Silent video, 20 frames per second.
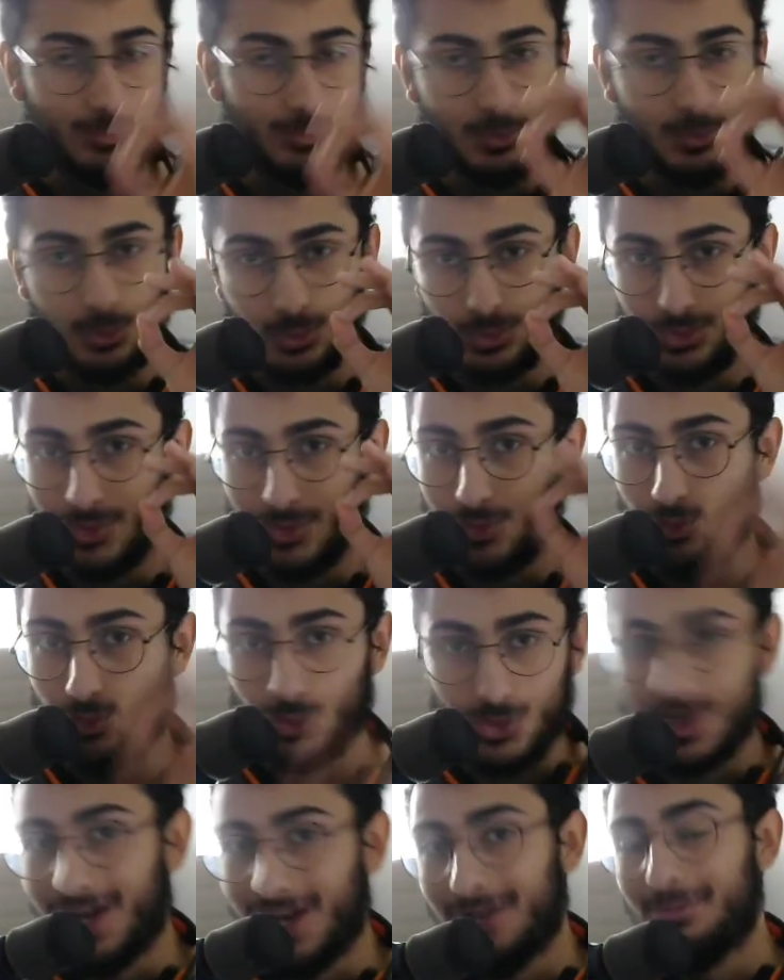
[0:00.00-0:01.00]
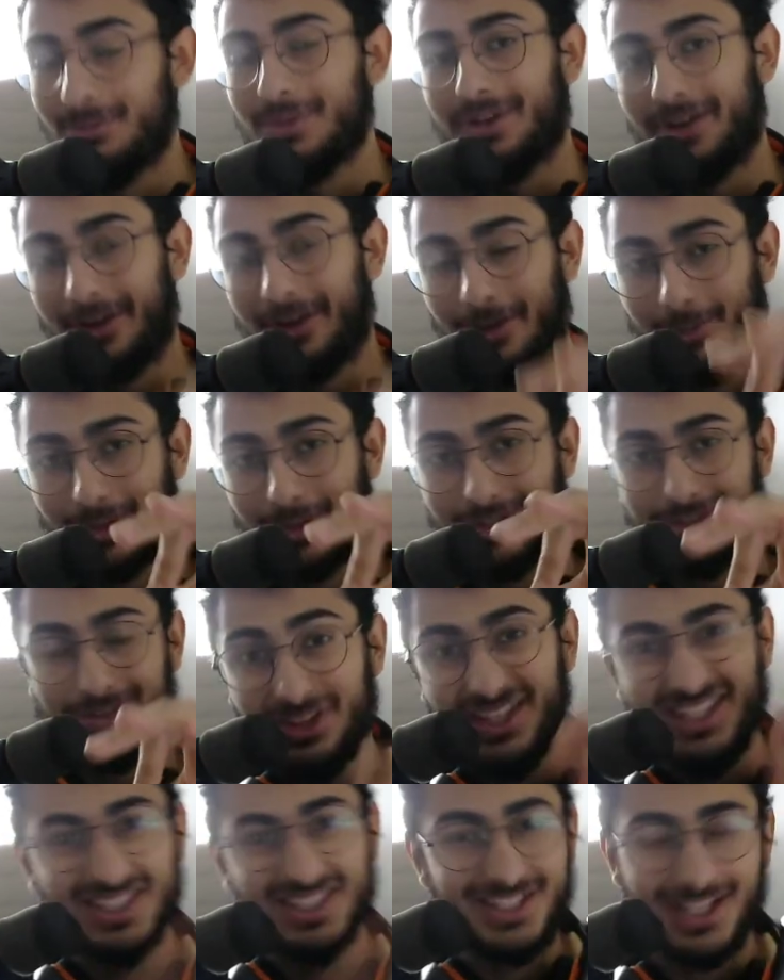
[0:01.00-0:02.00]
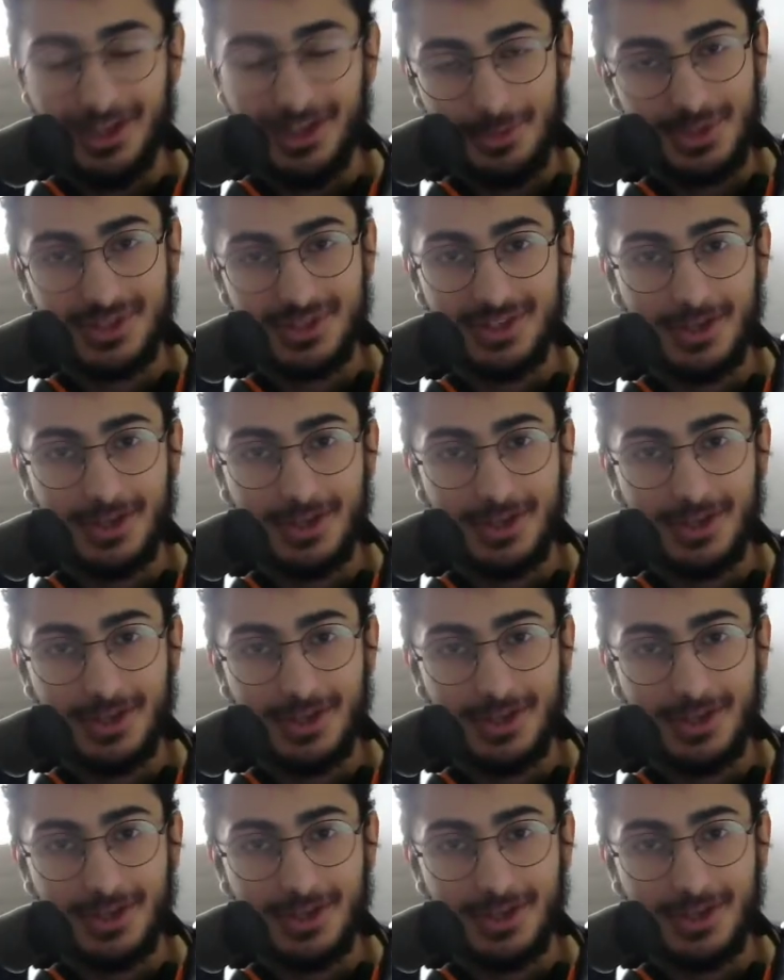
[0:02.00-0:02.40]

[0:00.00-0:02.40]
ultra güzel bir arabanın incelemesini